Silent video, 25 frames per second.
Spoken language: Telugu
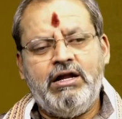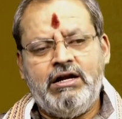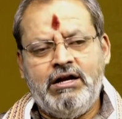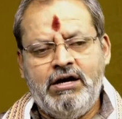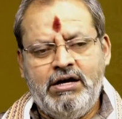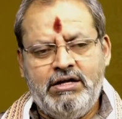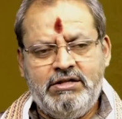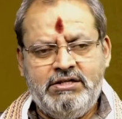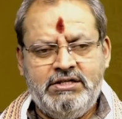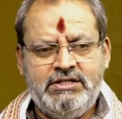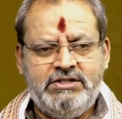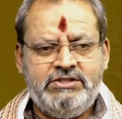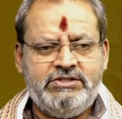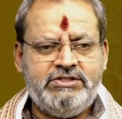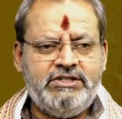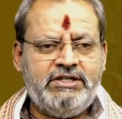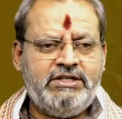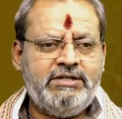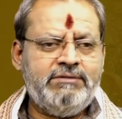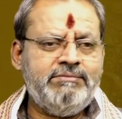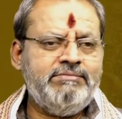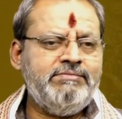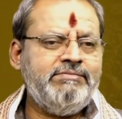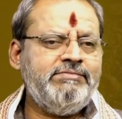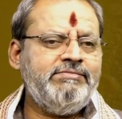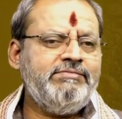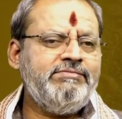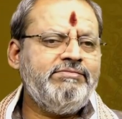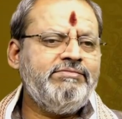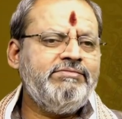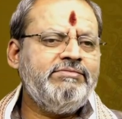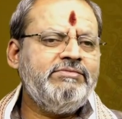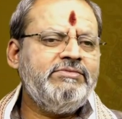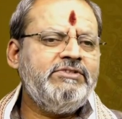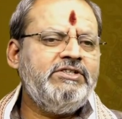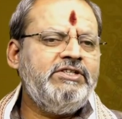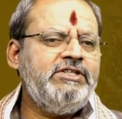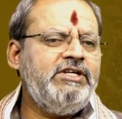ఆరాధించటం
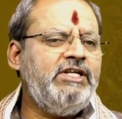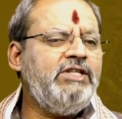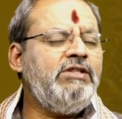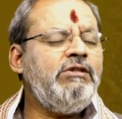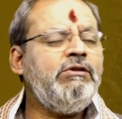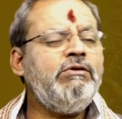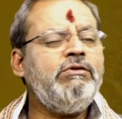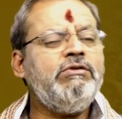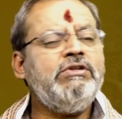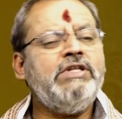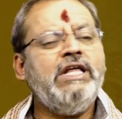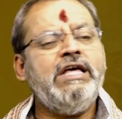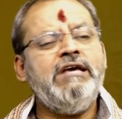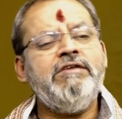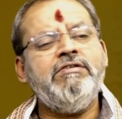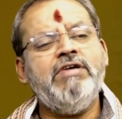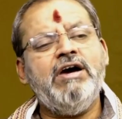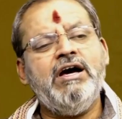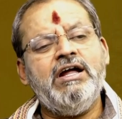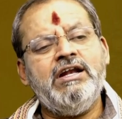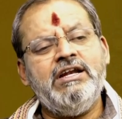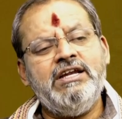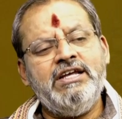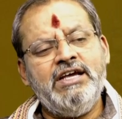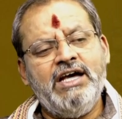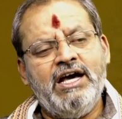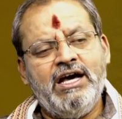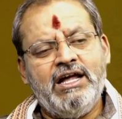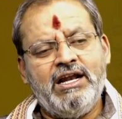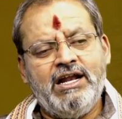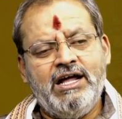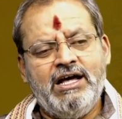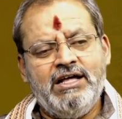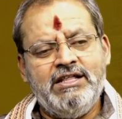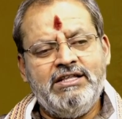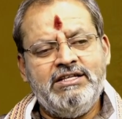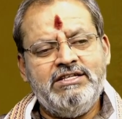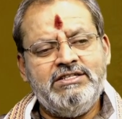ఎందుకు దైవాన్ని
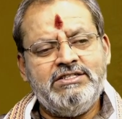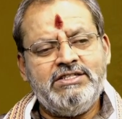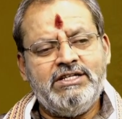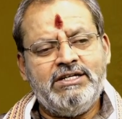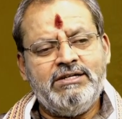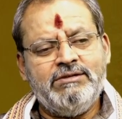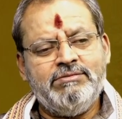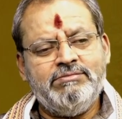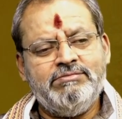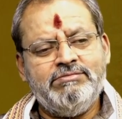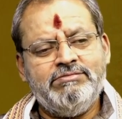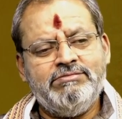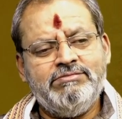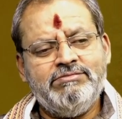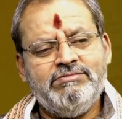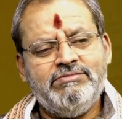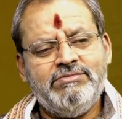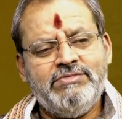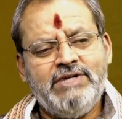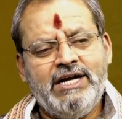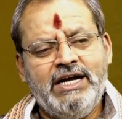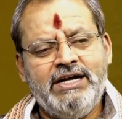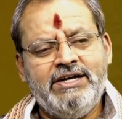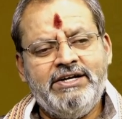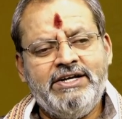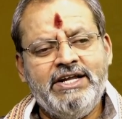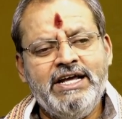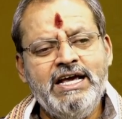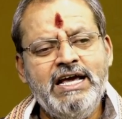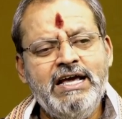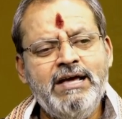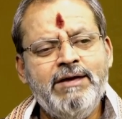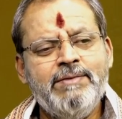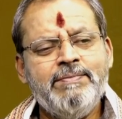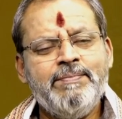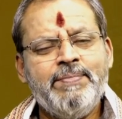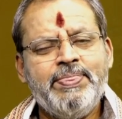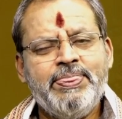ఆరాధించటం అంటే
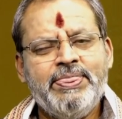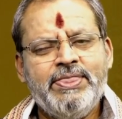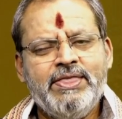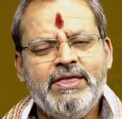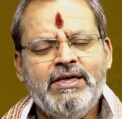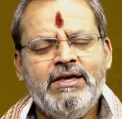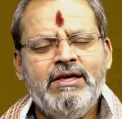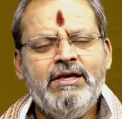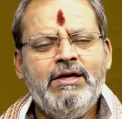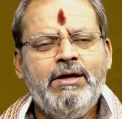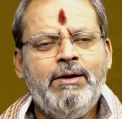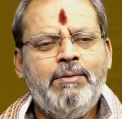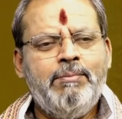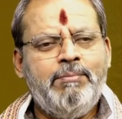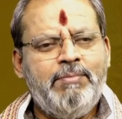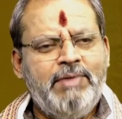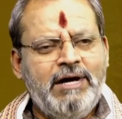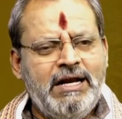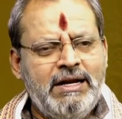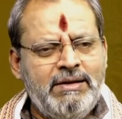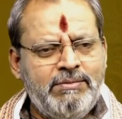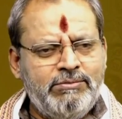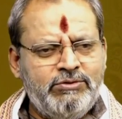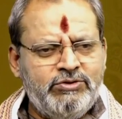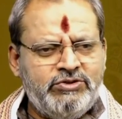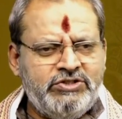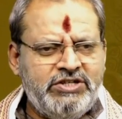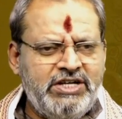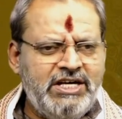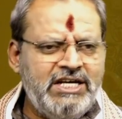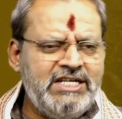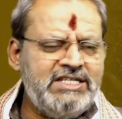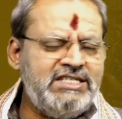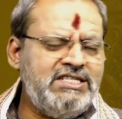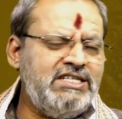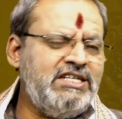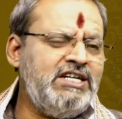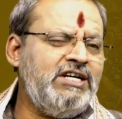మనము
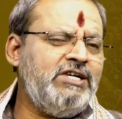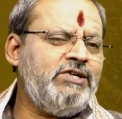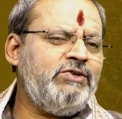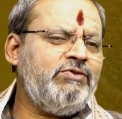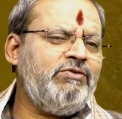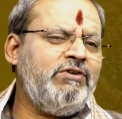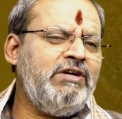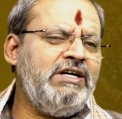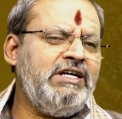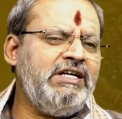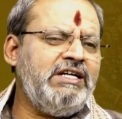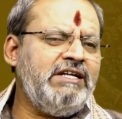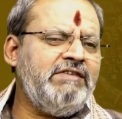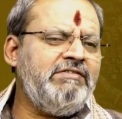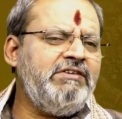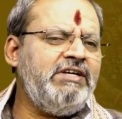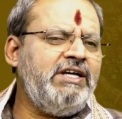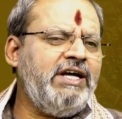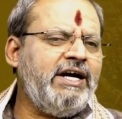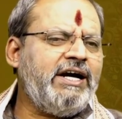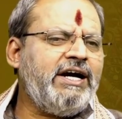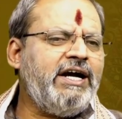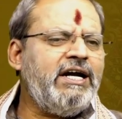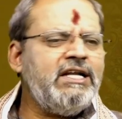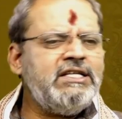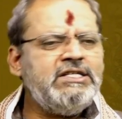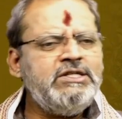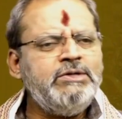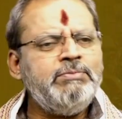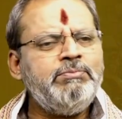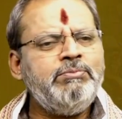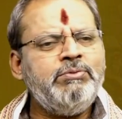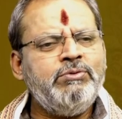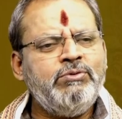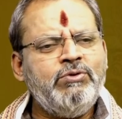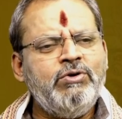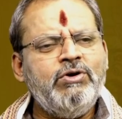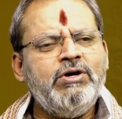చేసినటువంటివి ఎక్కడ
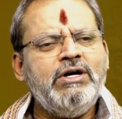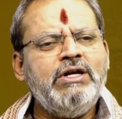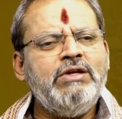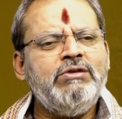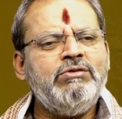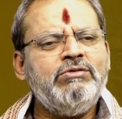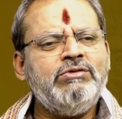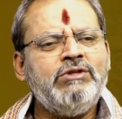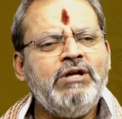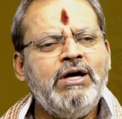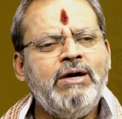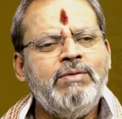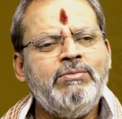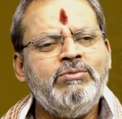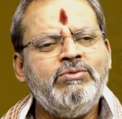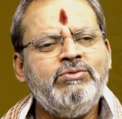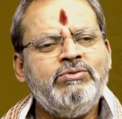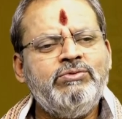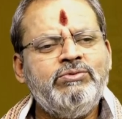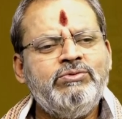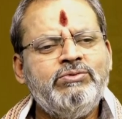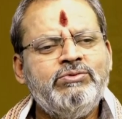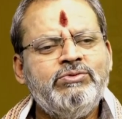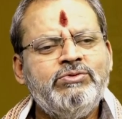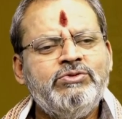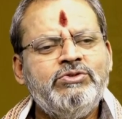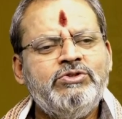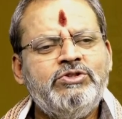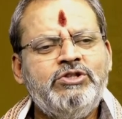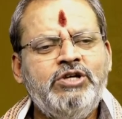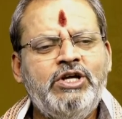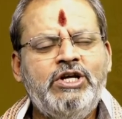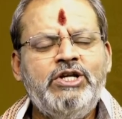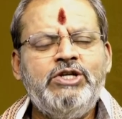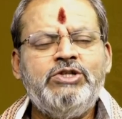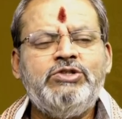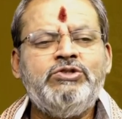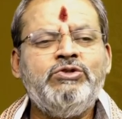చెప్పుకోగలుగుతాము
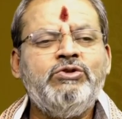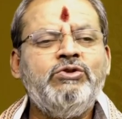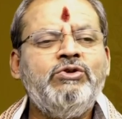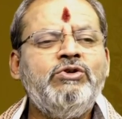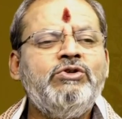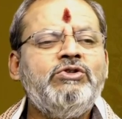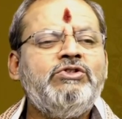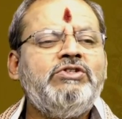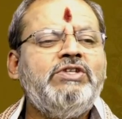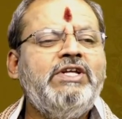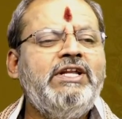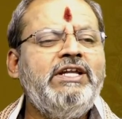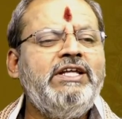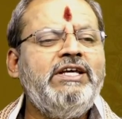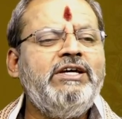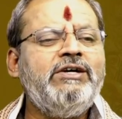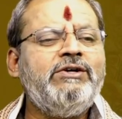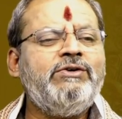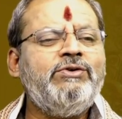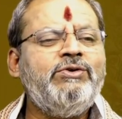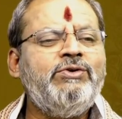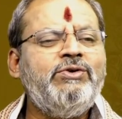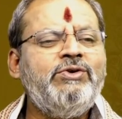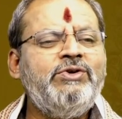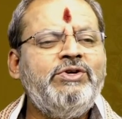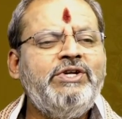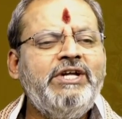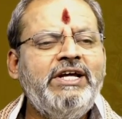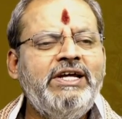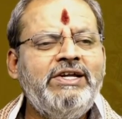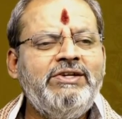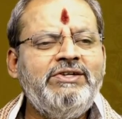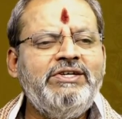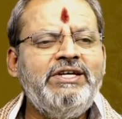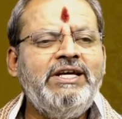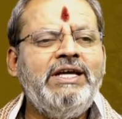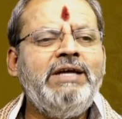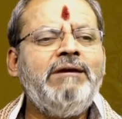తెలుసో తెలియకో
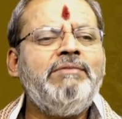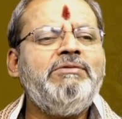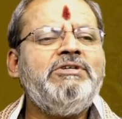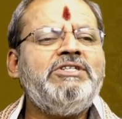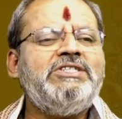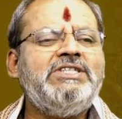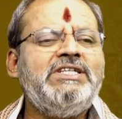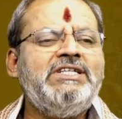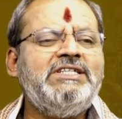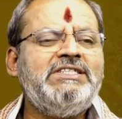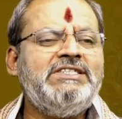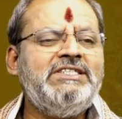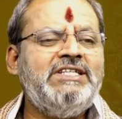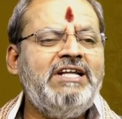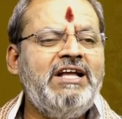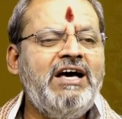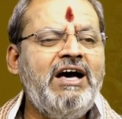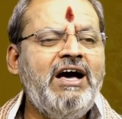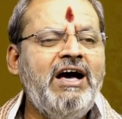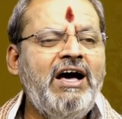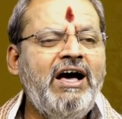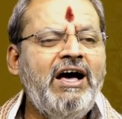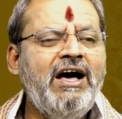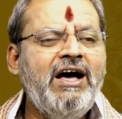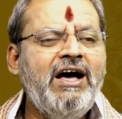నేను ఏమి చేసినా